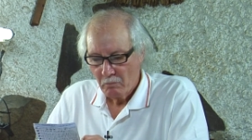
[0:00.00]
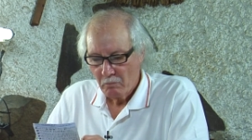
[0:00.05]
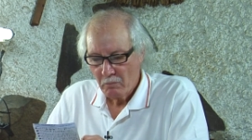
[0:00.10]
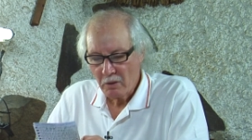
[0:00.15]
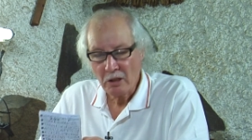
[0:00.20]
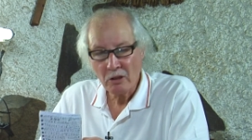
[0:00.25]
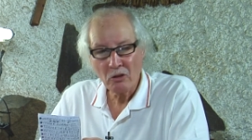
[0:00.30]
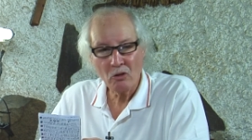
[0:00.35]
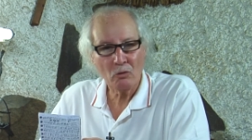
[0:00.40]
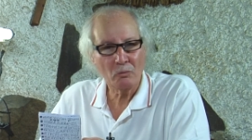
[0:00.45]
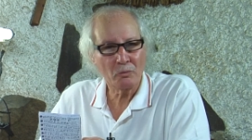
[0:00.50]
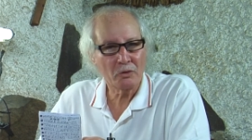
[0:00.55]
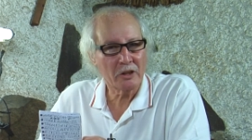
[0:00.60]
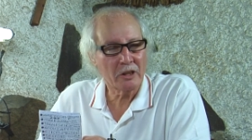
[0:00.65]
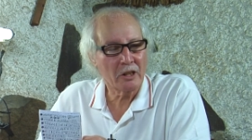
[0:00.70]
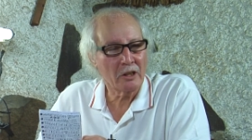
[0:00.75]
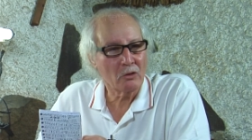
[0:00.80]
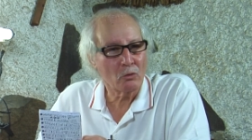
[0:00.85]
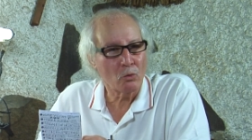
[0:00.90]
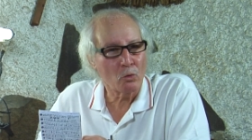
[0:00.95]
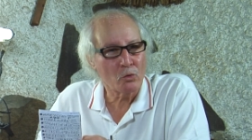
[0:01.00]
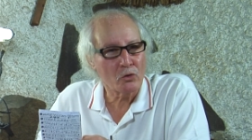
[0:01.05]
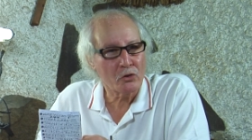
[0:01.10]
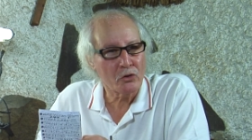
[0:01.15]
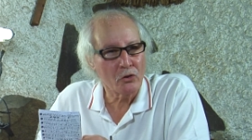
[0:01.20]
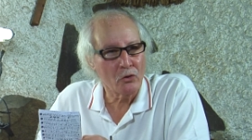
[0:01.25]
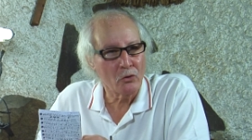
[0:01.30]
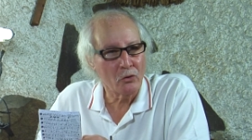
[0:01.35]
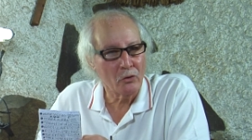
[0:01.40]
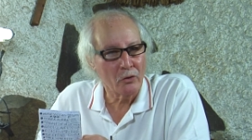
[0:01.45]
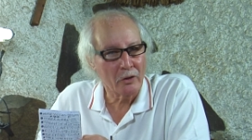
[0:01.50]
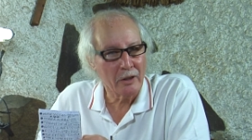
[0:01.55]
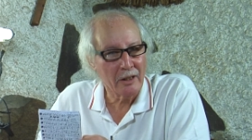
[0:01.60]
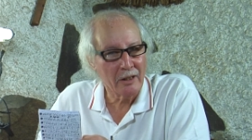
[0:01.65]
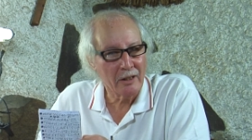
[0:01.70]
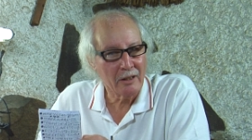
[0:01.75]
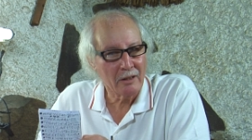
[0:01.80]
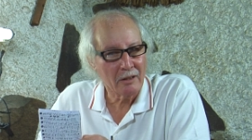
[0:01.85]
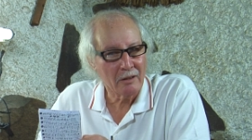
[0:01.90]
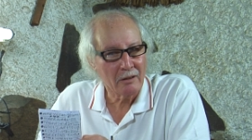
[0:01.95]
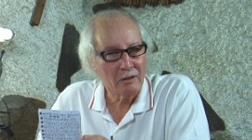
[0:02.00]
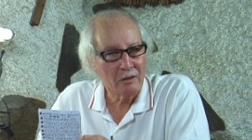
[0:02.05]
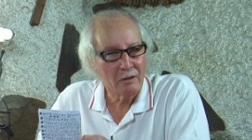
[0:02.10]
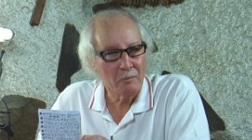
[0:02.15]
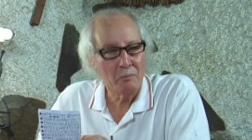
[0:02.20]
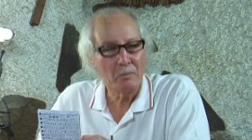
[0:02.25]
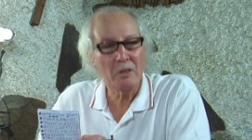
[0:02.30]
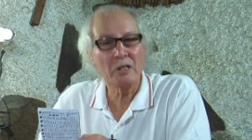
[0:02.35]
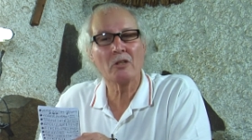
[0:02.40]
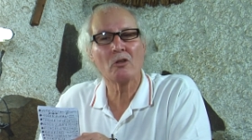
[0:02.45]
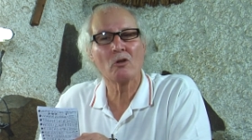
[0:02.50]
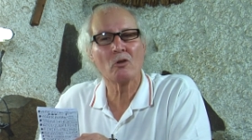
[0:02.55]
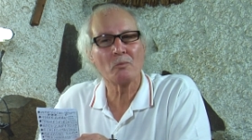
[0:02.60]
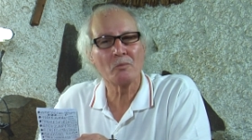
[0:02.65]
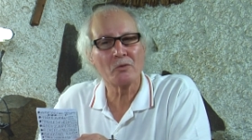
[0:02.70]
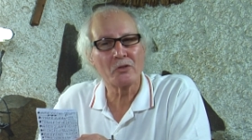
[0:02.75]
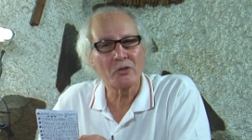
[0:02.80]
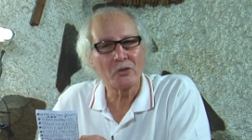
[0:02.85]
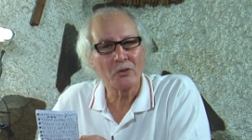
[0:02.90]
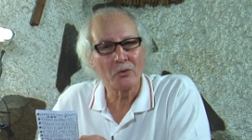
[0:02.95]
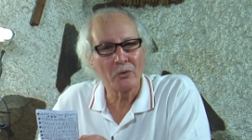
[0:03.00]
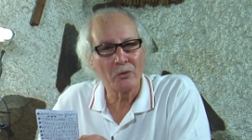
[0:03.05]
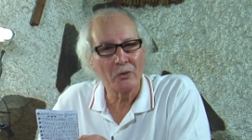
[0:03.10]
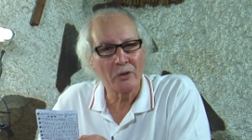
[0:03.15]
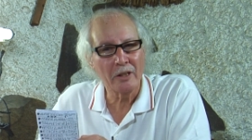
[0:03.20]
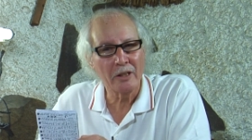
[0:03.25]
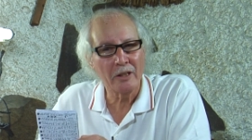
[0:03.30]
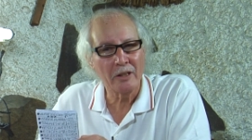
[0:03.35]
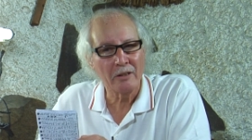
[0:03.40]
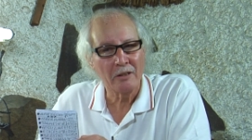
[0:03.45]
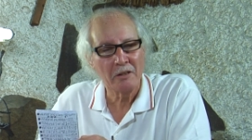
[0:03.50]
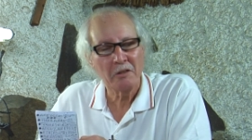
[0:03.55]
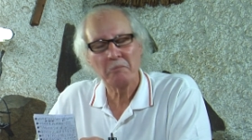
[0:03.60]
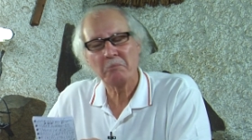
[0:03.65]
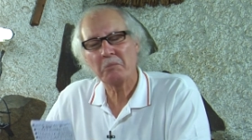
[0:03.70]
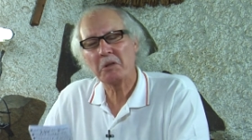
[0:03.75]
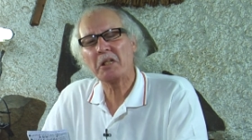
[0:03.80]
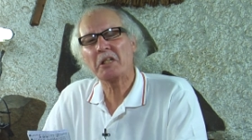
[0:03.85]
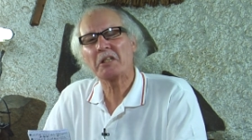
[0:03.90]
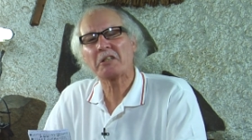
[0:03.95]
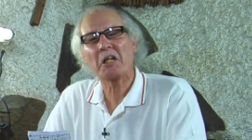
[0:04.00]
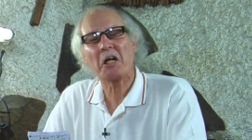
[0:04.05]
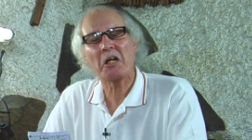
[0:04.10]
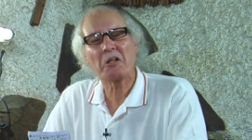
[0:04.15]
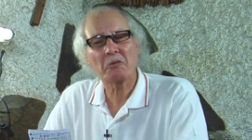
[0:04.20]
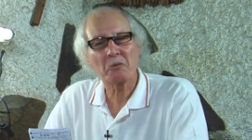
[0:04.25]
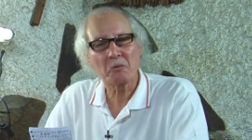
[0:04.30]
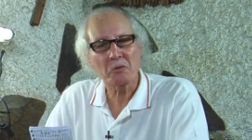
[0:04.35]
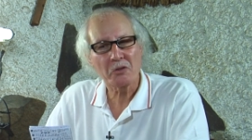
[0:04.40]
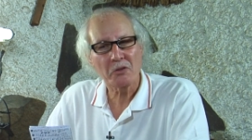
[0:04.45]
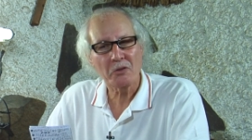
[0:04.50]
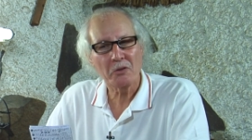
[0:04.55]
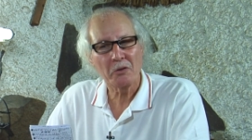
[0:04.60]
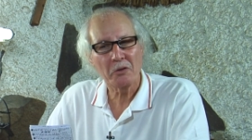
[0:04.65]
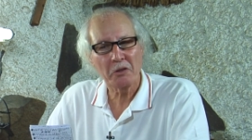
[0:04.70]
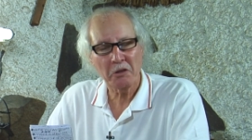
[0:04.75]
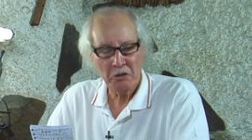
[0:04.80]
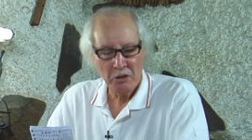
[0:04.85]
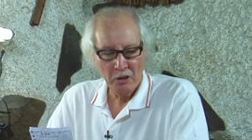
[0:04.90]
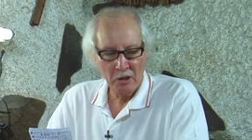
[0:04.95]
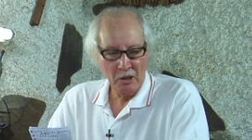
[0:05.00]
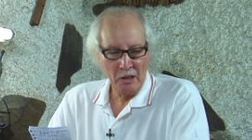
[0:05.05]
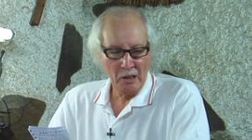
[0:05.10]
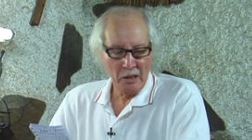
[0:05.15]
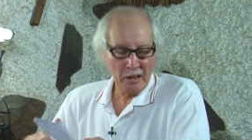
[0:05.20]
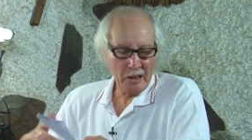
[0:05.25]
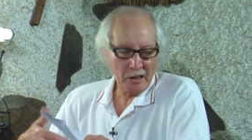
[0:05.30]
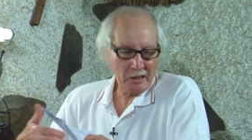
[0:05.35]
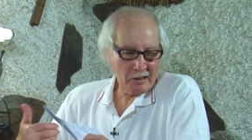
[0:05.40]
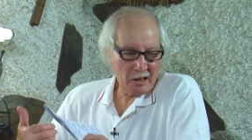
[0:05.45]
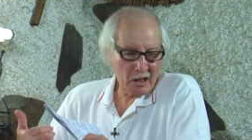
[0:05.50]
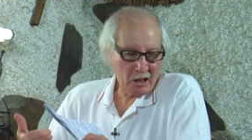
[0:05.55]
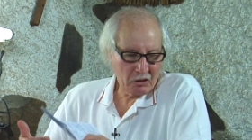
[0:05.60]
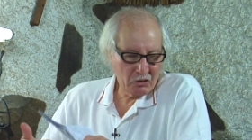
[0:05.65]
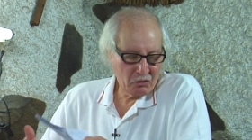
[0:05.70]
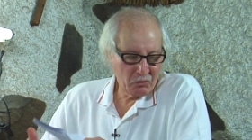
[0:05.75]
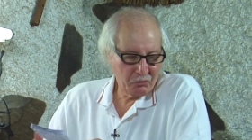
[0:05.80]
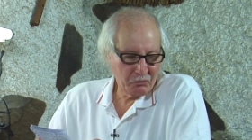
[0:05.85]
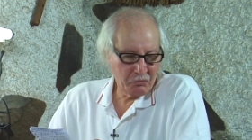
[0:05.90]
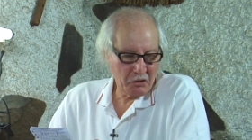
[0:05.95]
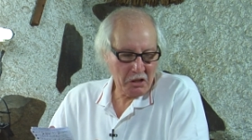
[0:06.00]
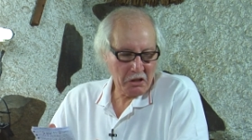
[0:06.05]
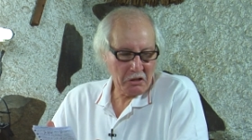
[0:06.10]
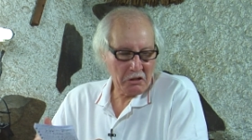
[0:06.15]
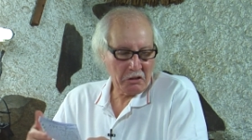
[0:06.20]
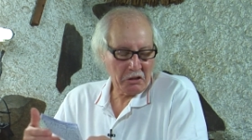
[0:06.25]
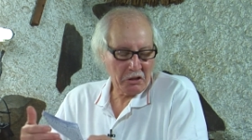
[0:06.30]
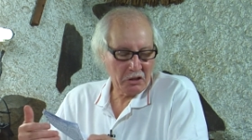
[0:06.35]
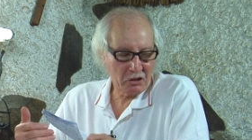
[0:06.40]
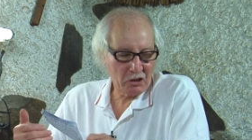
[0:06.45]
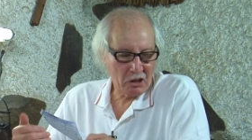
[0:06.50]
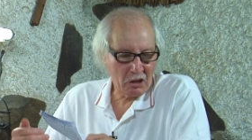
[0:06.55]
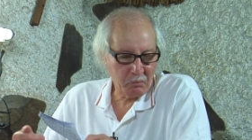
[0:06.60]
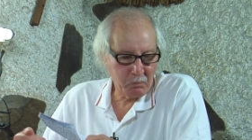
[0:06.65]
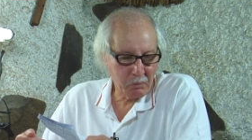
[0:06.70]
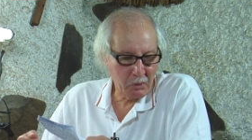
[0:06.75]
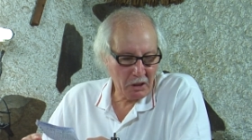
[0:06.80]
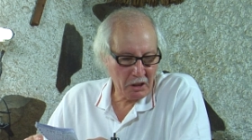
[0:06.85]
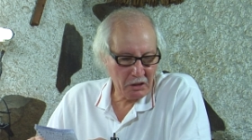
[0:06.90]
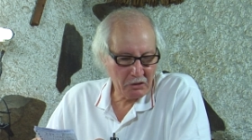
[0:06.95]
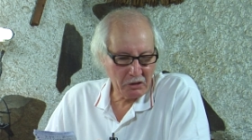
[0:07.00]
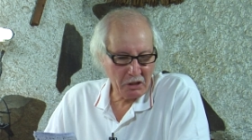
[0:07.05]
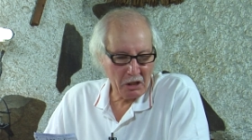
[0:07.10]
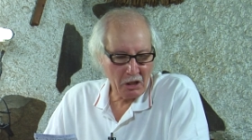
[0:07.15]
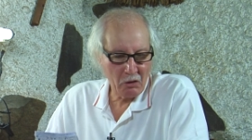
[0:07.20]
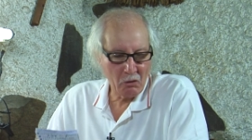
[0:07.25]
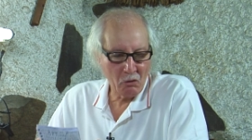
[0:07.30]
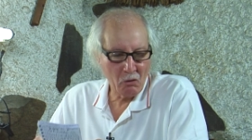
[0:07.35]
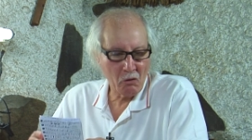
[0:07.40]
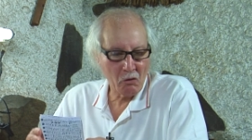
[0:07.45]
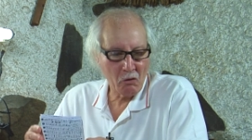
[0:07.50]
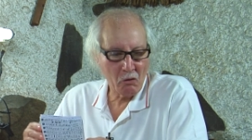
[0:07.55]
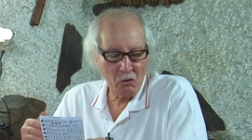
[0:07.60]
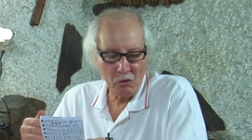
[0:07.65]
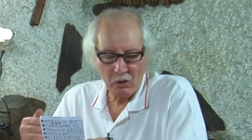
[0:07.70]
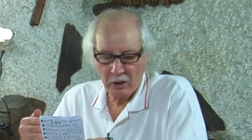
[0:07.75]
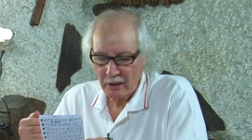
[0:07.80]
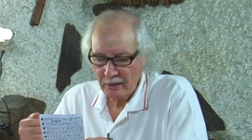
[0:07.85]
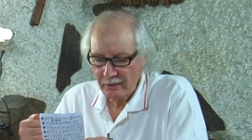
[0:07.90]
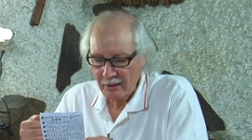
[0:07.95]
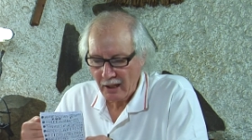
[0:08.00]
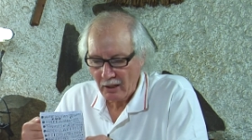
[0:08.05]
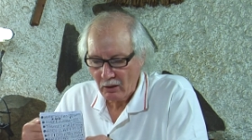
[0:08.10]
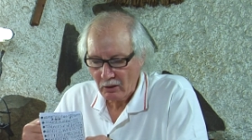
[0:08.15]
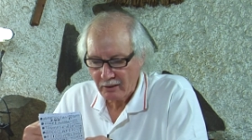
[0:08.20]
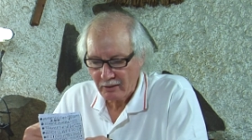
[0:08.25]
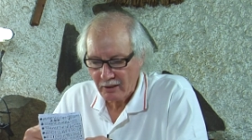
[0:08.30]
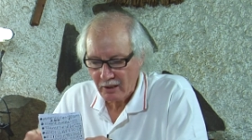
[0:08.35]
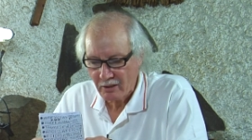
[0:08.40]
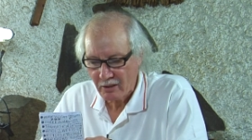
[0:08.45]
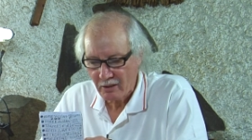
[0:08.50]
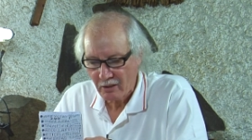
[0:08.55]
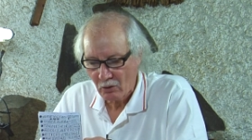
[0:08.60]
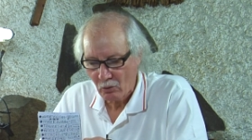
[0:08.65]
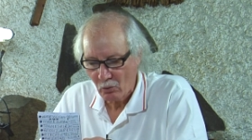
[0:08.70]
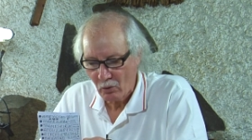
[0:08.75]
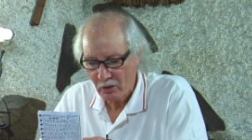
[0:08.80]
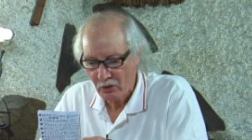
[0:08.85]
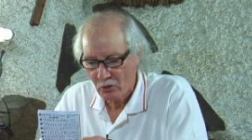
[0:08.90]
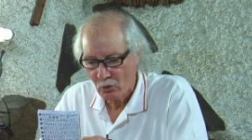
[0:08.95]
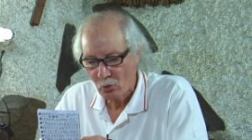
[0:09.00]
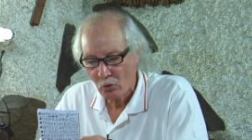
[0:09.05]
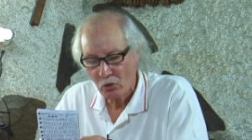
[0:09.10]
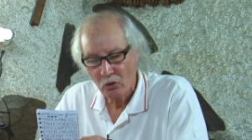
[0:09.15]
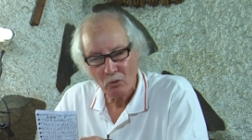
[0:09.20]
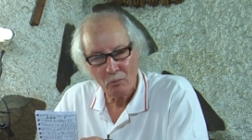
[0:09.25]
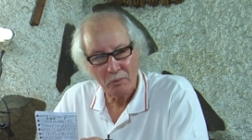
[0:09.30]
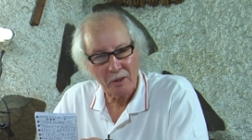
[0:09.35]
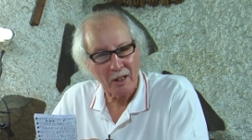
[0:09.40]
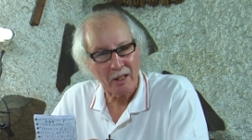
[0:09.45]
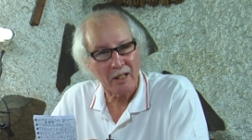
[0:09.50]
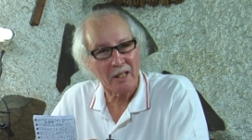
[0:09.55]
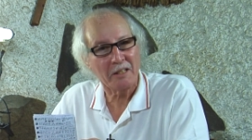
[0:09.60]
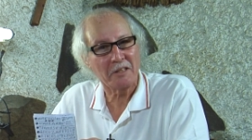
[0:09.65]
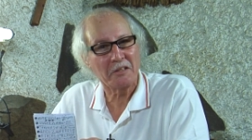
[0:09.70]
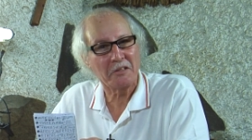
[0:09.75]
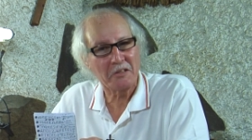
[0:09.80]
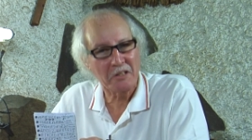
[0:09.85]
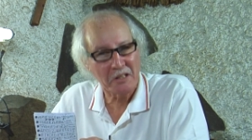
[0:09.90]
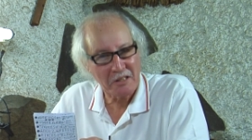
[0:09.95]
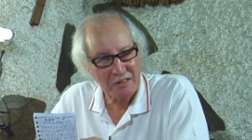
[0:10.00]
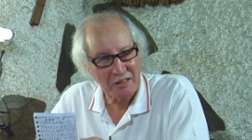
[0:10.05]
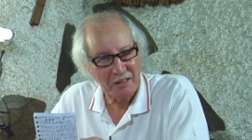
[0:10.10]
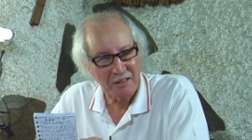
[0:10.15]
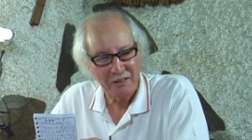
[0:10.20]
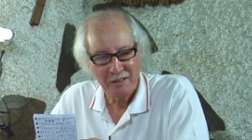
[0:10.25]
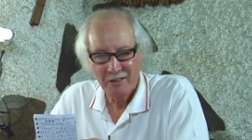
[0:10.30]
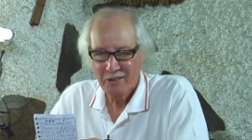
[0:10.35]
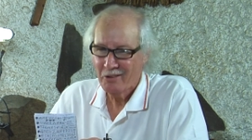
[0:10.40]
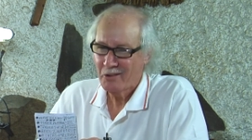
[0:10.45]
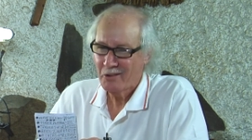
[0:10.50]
مين دوم دقين قسيوري مين دوم دسيورين مين اتاح إيه نقسيوري اتاح إيه تفاح اتاح إيه بلاتانو اتاح تسن حواج دون نومي قان ديسير